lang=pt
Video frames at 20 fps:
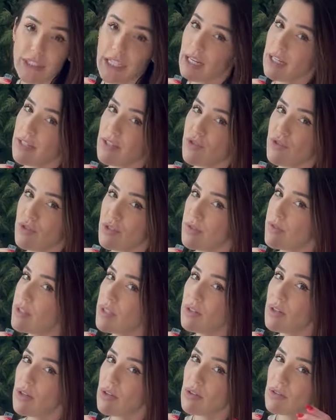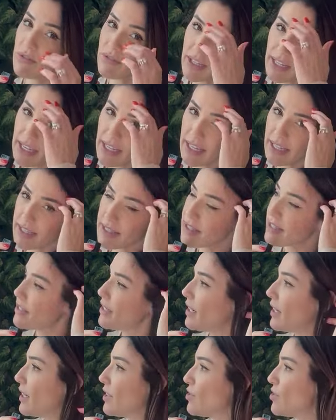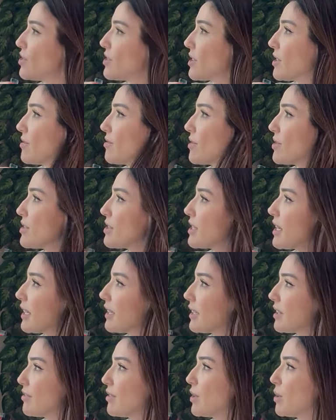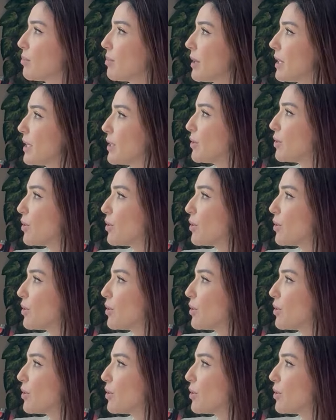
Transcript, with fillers: E elas desviam a conversa, diz que você que tá vendo pelo em